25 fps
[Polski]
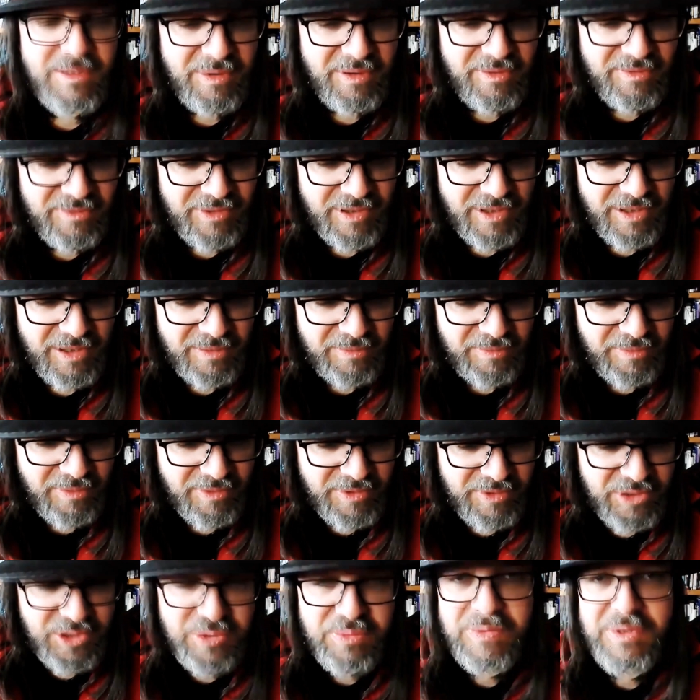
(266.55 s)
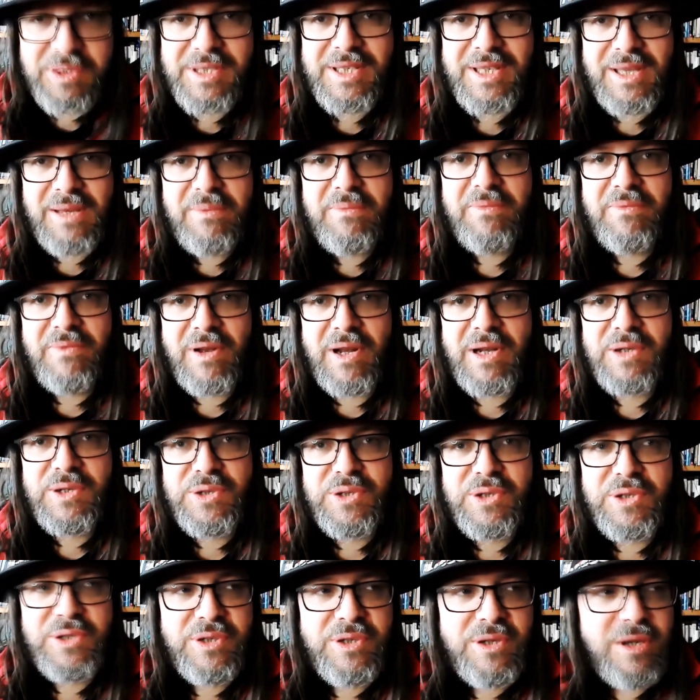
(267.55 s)
i wtedy powinniśmy z nim
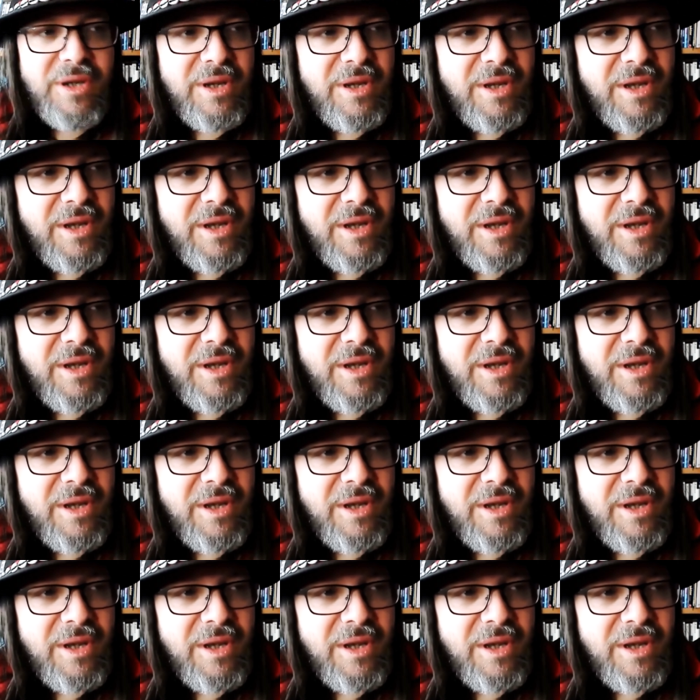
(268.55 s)
walczyć,